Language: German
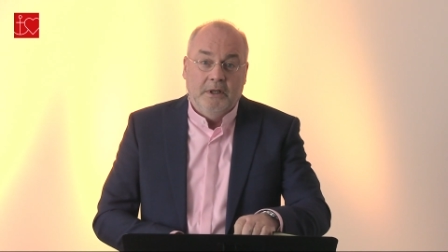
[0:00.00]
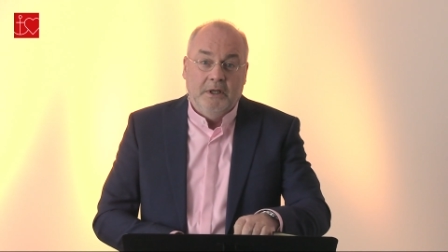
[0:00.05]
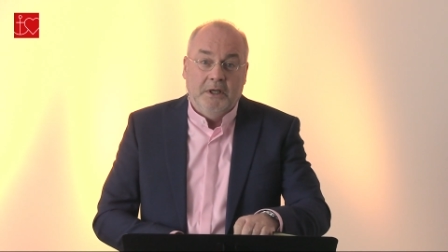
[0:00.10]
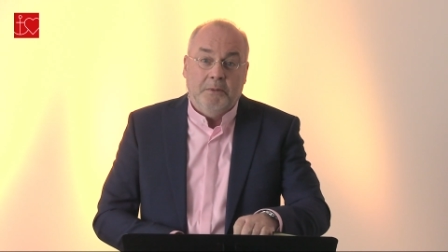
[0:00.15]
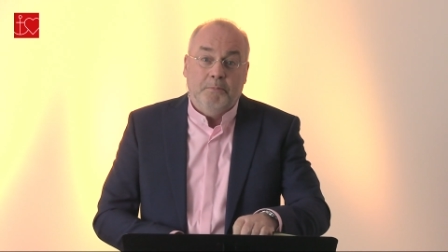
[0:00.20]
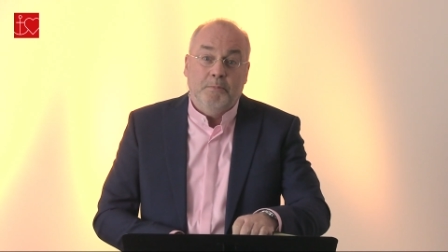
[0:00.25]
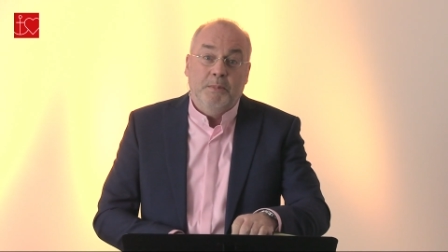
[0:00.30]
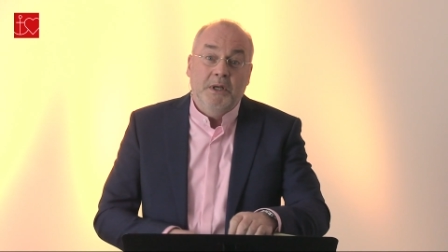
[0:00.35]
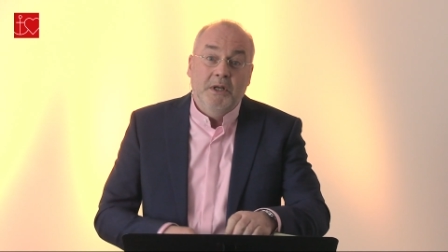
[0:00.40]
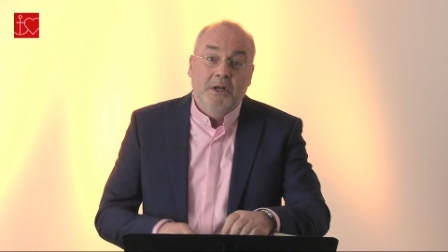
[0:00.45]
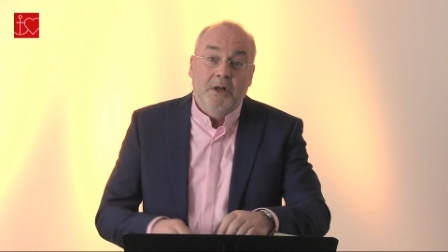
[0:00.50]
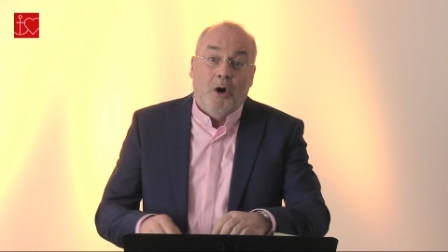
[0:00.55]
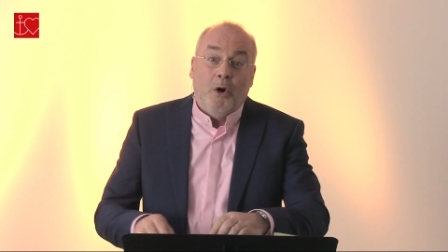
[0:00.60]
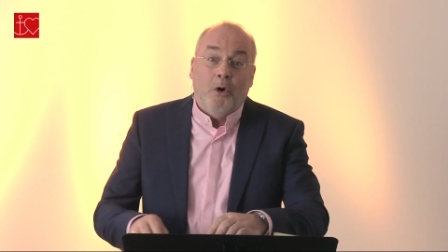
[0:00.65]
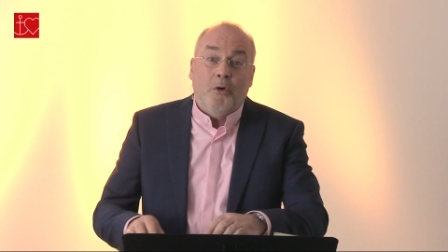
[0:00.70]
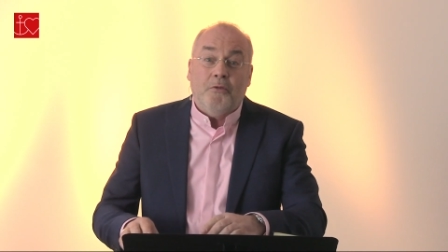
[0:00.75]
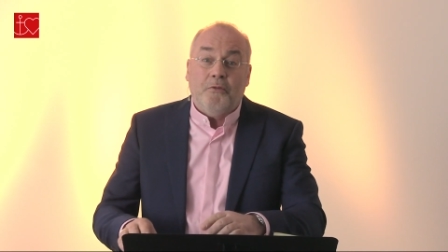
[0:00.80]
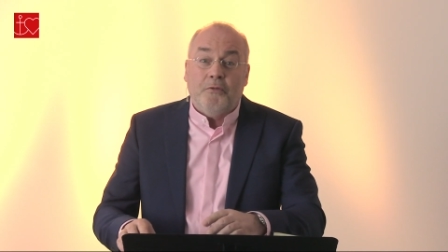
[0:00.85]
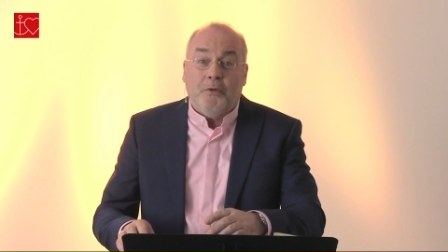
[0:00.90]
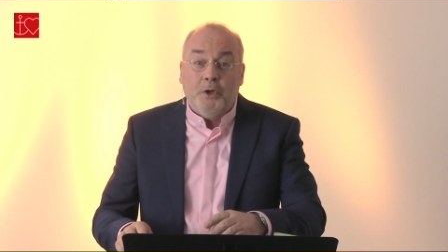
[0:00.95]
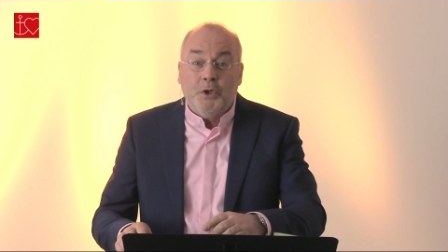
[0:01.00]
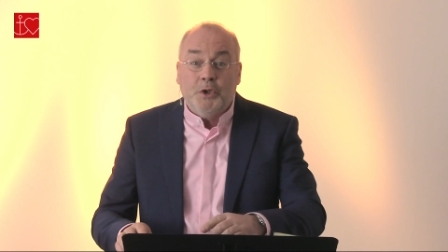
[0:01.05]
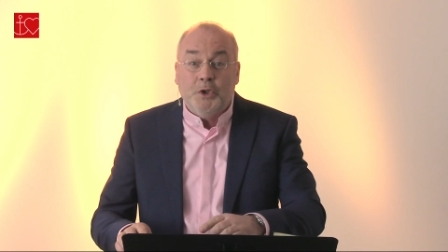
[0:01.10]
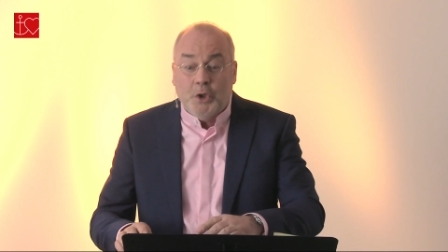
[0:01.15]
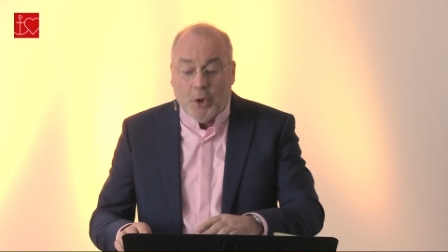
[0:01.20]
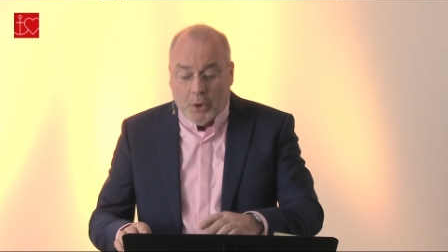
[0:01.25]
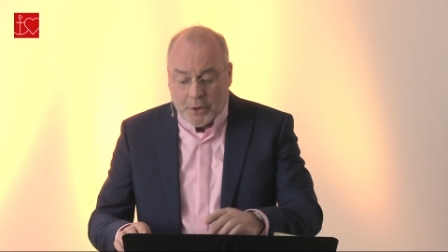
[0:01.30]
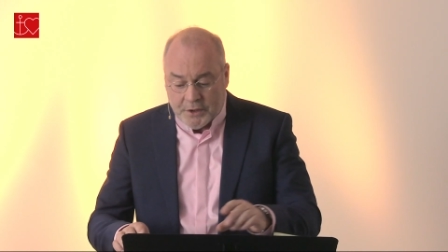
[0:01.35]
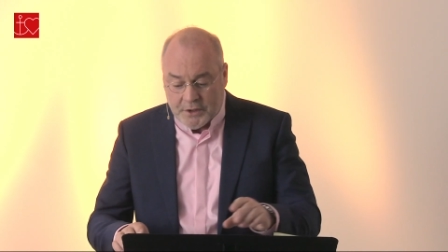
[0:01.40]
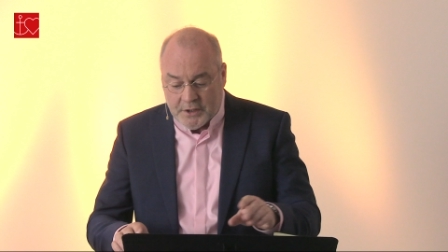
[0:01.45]
Ich bin auch
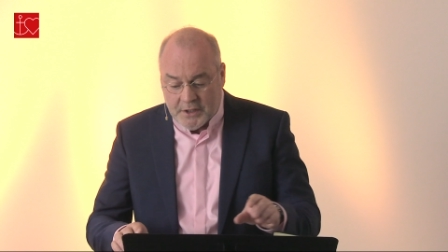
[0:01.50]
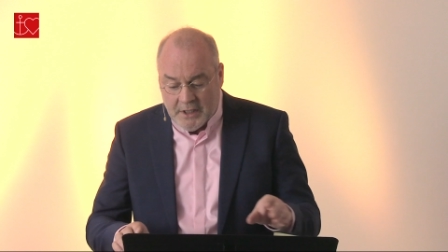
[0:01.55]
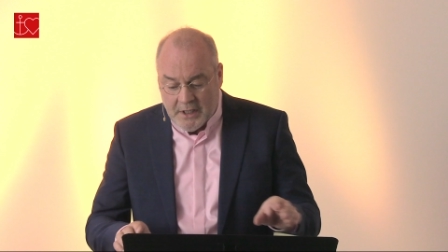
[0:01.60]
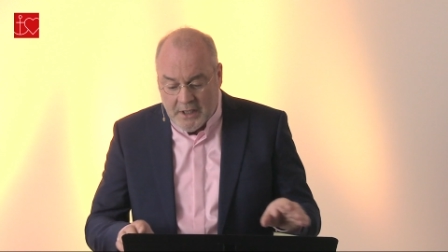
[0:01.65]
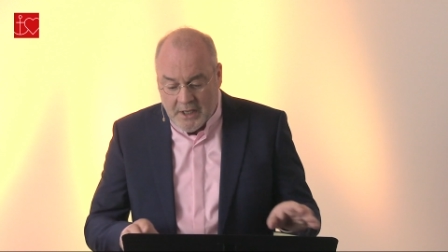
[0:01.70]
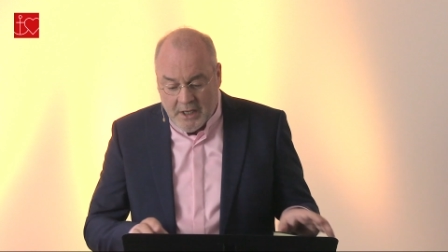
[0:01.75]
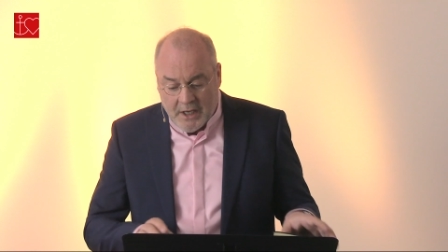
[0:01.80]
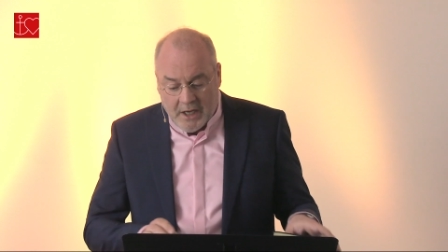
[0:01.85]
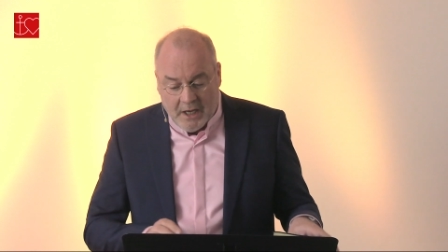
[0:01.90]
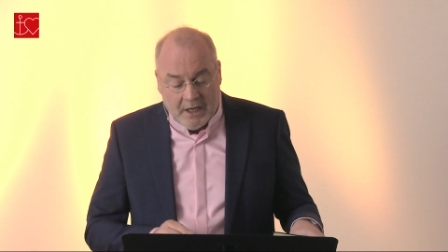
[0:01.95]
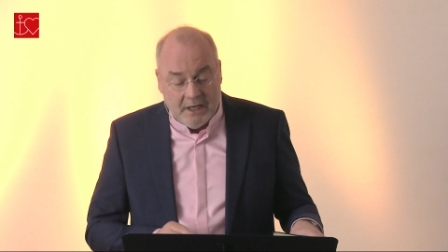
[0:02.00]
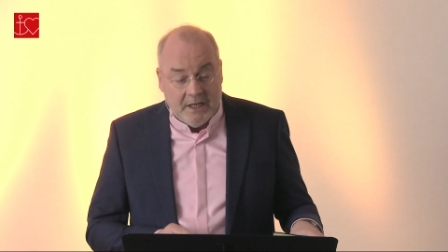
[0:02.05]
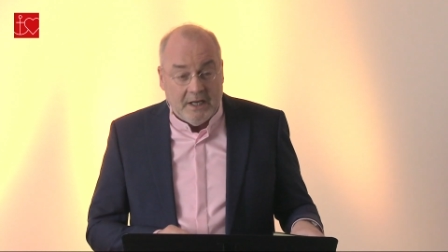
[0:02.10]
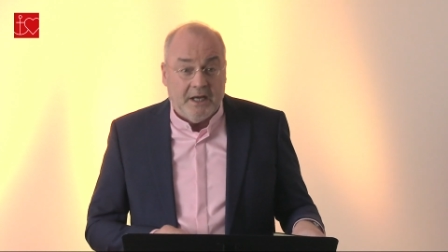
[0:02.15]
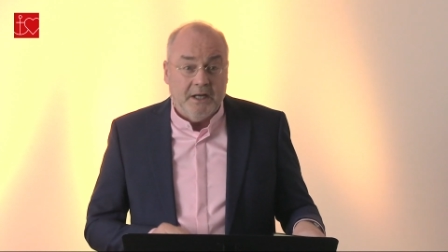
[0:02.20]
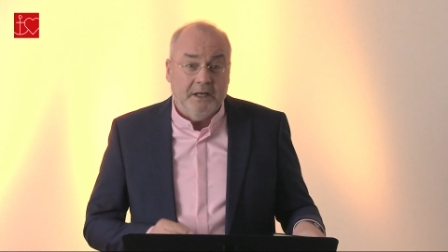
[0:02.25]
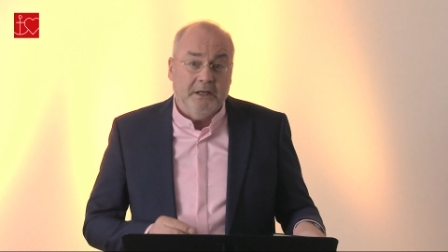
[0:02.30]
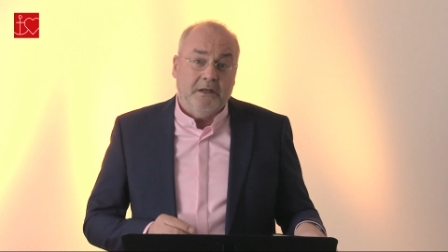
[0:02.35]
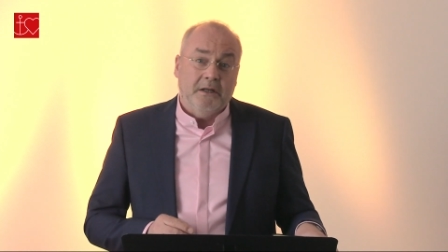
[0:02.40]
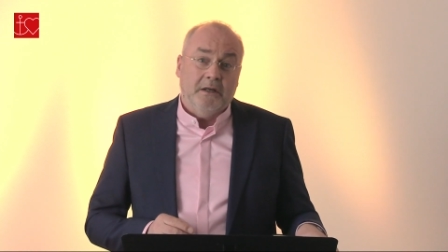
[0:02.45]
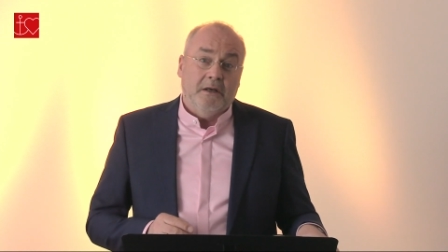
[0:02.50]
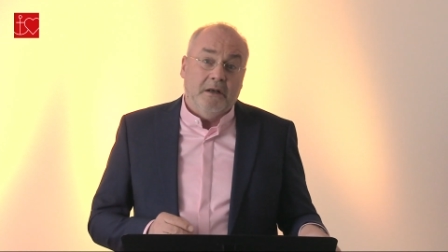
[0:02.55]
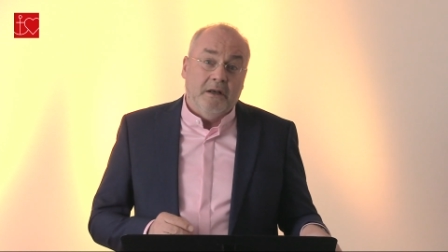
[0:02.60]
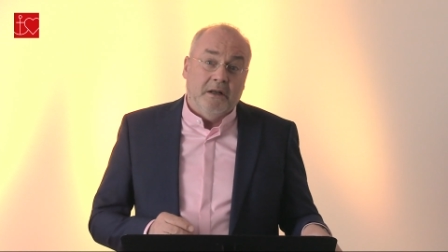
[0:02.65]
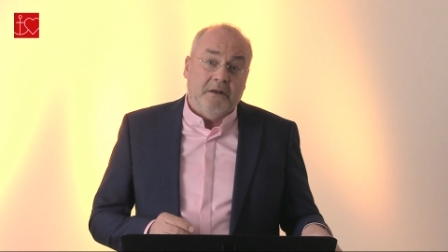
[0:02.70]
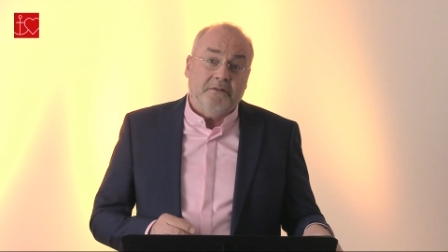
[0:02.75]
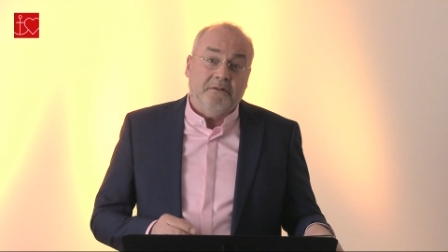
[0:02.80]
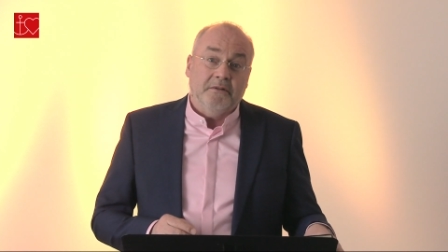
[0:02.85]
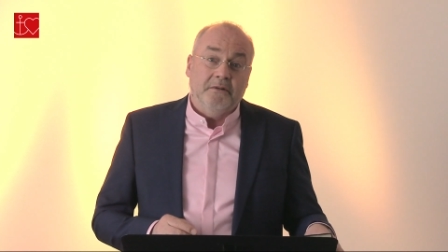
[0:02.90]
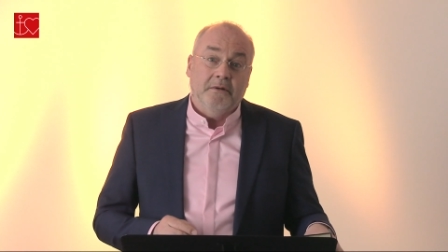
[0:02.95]
von Gott allein
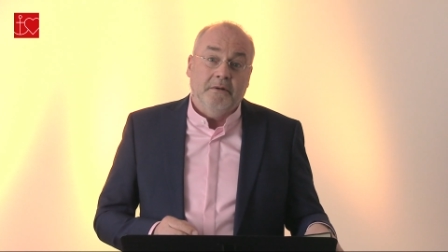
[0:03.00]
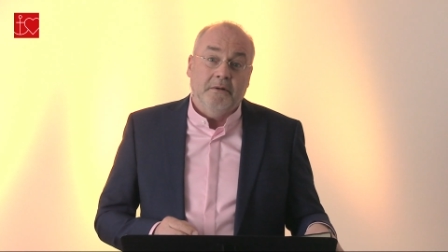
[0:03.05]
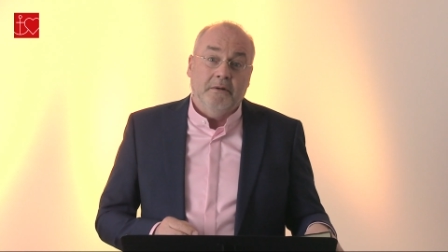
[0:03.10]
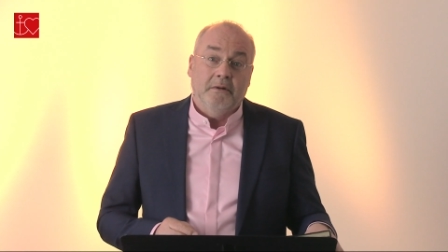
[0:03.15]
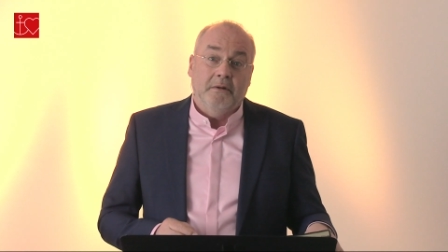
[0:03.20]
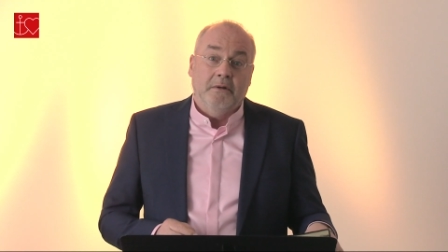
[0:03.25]
gelassen.